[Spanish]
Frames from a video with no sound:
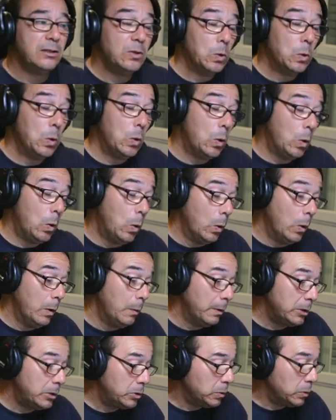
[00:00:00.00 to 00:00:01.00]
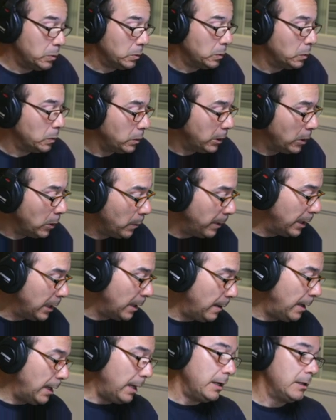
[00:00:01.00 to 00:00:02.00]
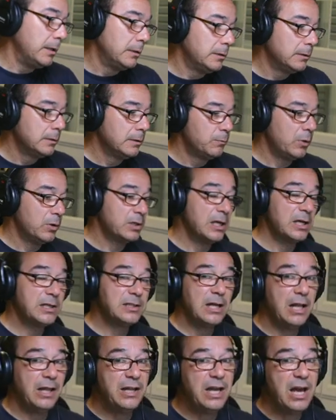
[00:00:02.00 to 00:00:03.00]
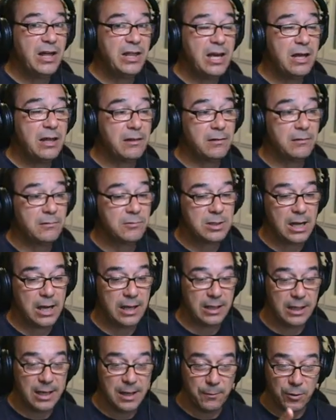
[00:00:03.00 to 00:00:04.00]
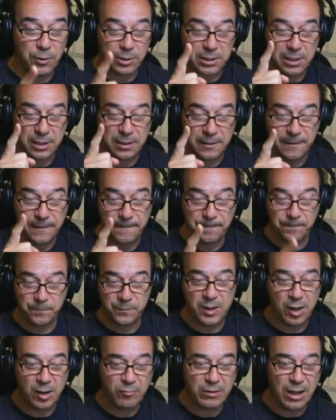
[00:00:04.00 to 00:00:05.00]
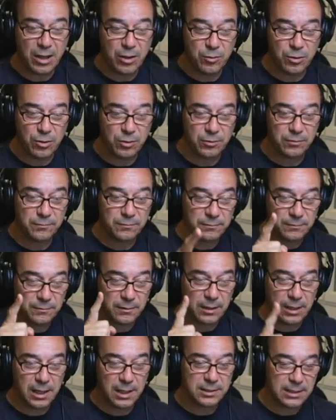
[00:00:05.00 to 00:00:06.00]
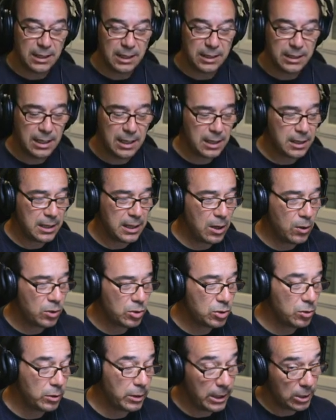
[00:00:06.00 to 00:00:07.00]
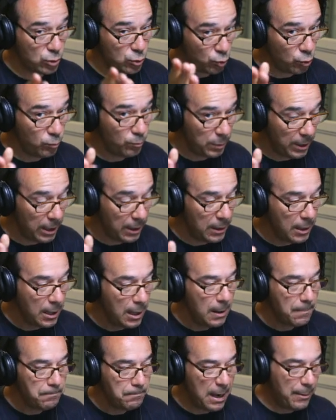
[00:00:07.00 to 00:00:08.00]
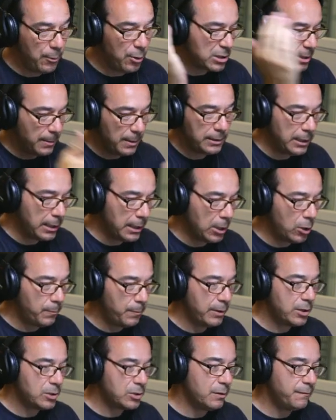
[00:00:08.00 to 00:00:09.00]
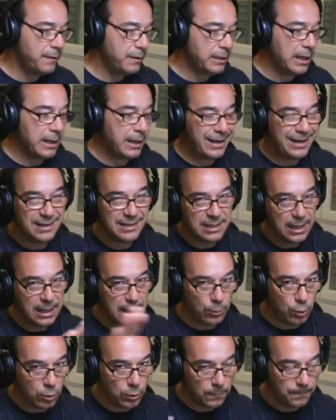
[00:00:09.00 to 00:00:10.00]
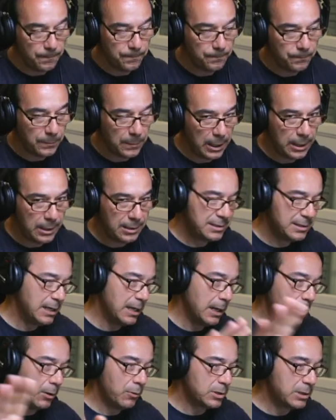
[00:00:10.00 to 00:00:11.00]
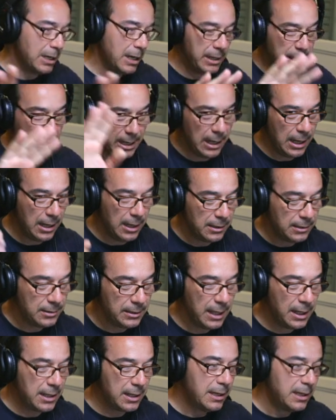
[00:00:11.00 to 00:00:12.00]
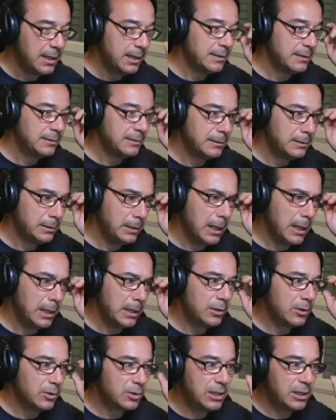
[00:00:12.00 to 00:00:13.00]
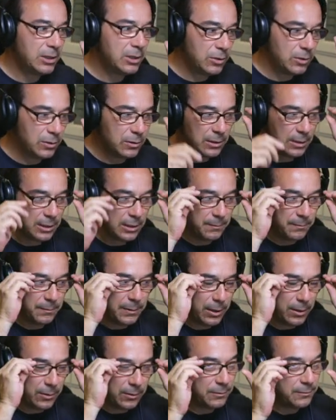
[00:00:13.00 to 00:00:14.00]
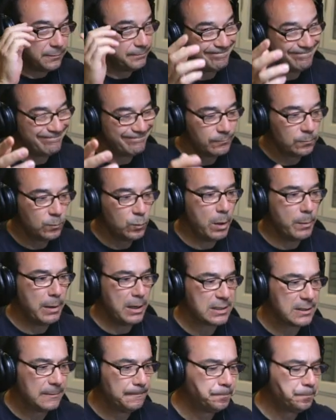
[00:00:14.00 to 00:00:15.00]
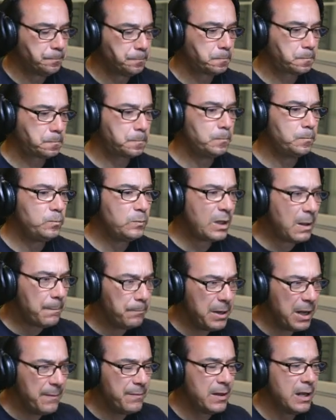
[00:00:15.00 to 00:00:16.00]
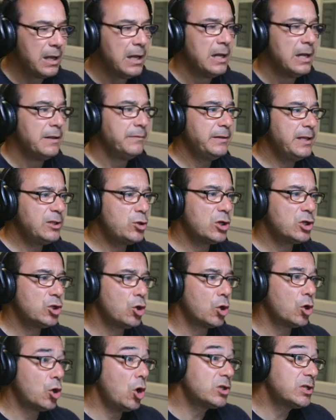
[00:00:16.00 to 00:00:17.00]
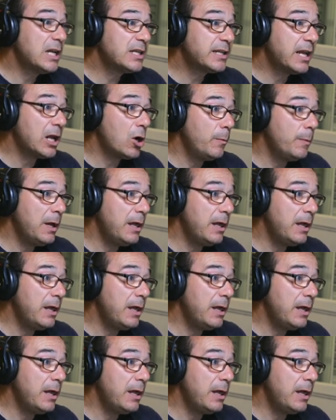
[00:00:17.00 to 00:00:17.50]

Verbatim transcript: Digo, joder, macho. Digo, venga, vale. Pues hasta el día 10, o sea que tenemos 31 hasta el 10 de agosto, que es su cumple, vamos a mantener los precios en oferta y se acabó, ¿vale? Se acabó, o sea, ya, ya, ya, lo siento, pero no hay más. Bien, dicho esto, cosas que